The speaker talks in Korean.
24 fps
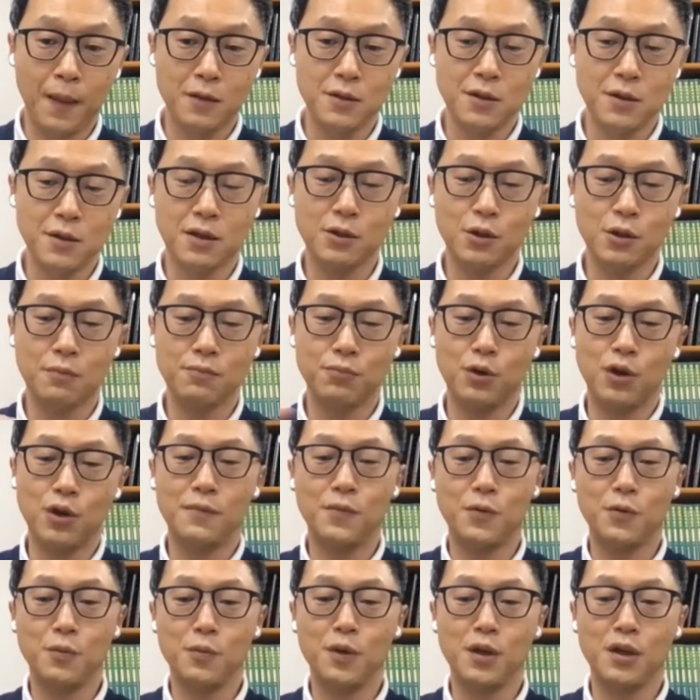이제 그런
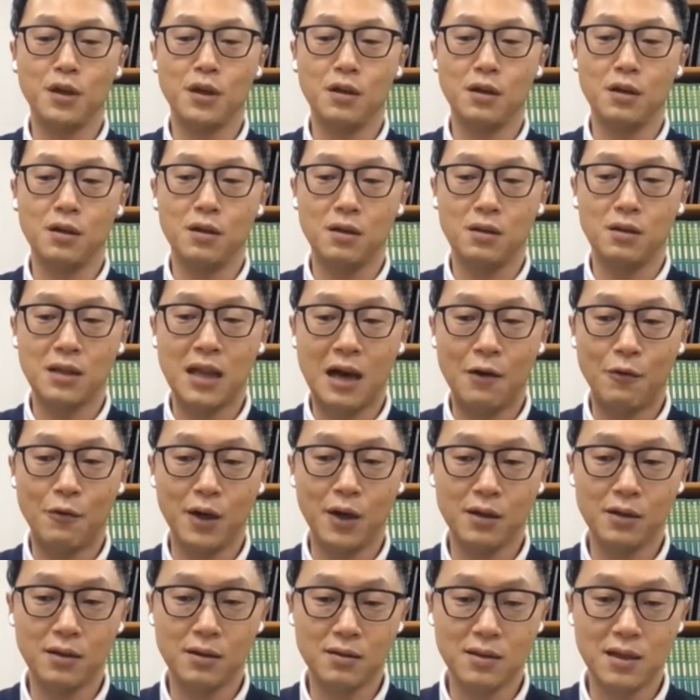플랫폼이
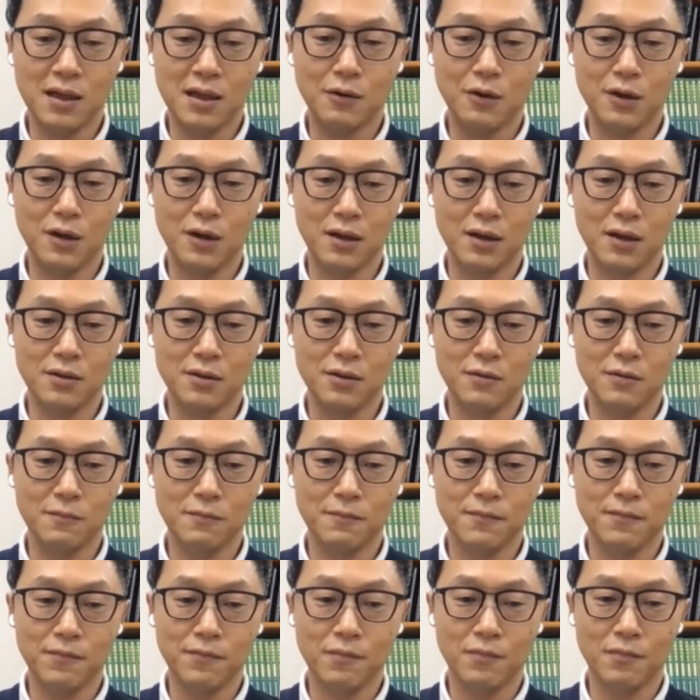나와 있는 상황에서,
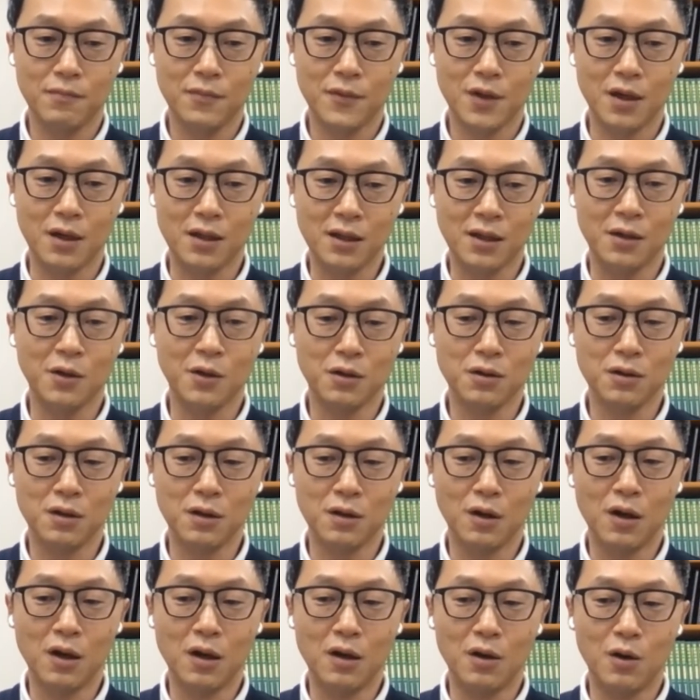그러니까 이거는
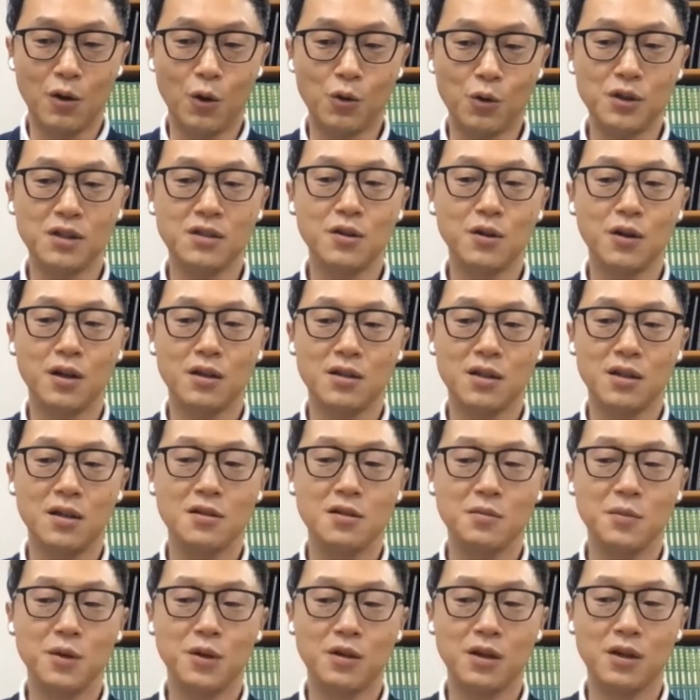어디선가
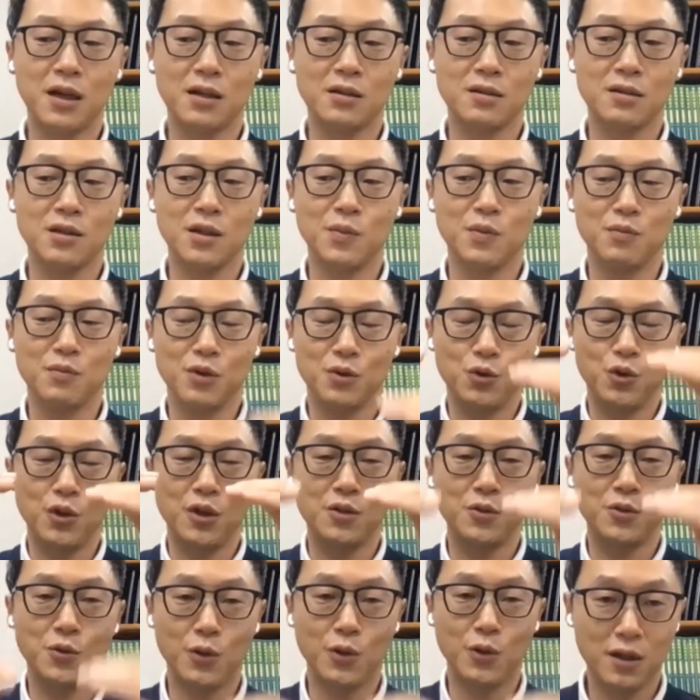찾으면 같은 제품을
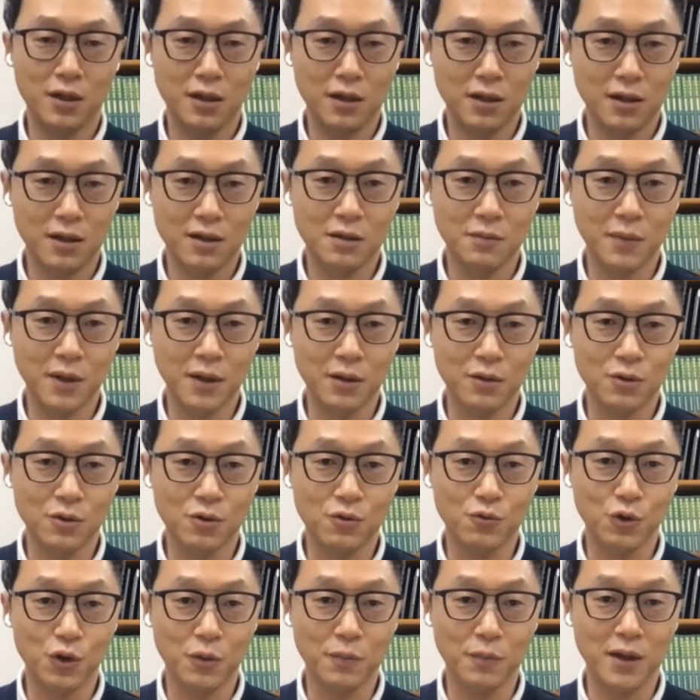최소한의 금액으로
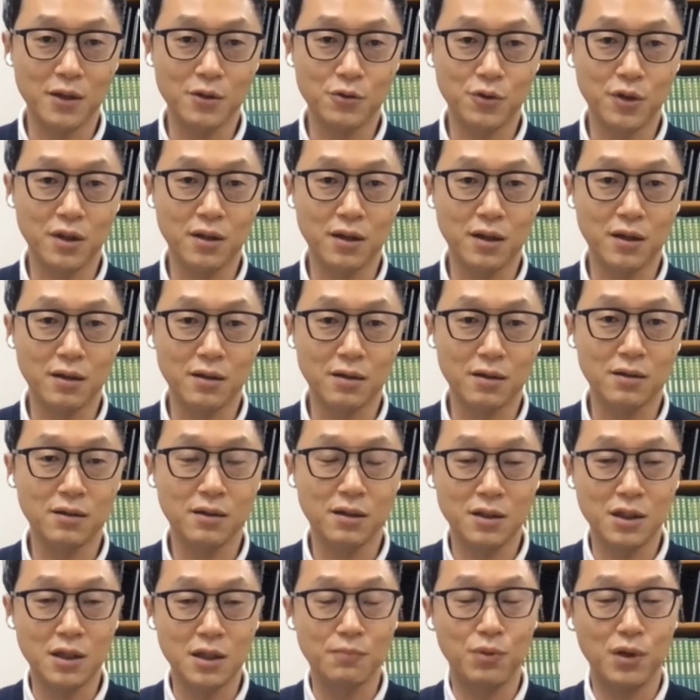구입할 수 있다는
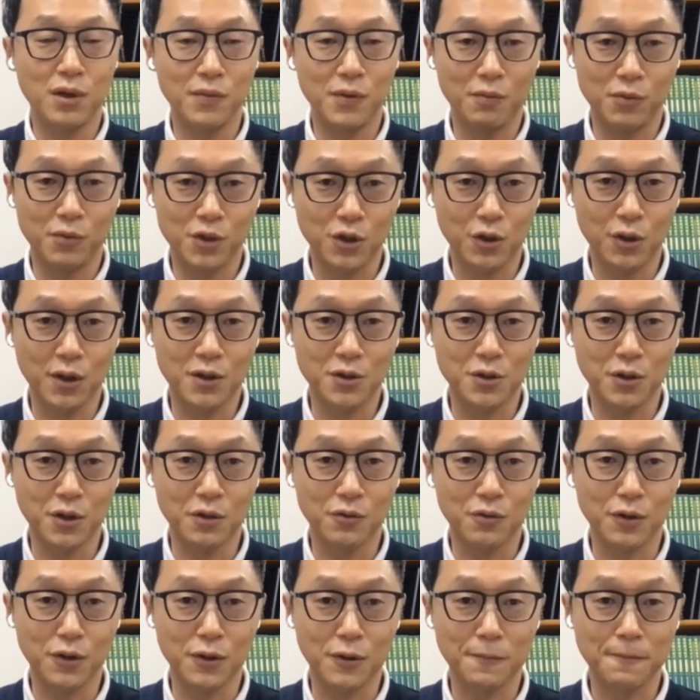이제 플랫폼은 정해져
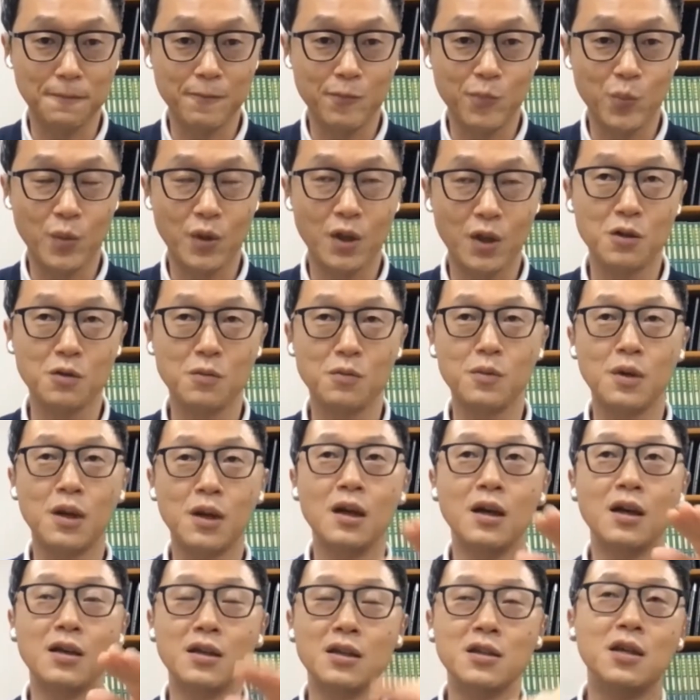있고요. 그럼
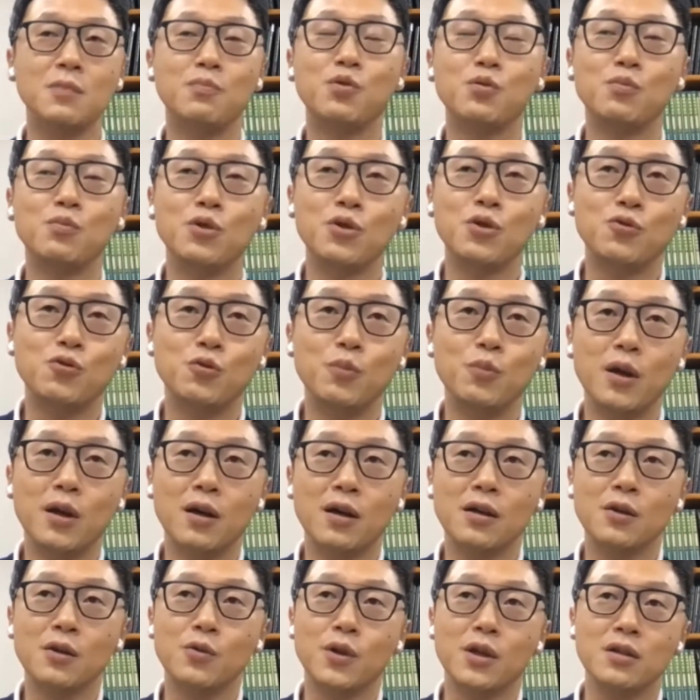이 제품을
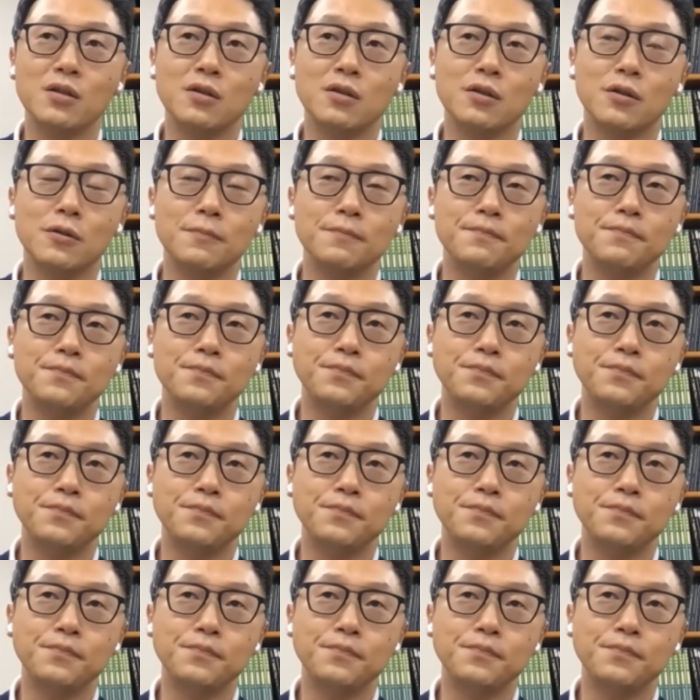구매하기 위해서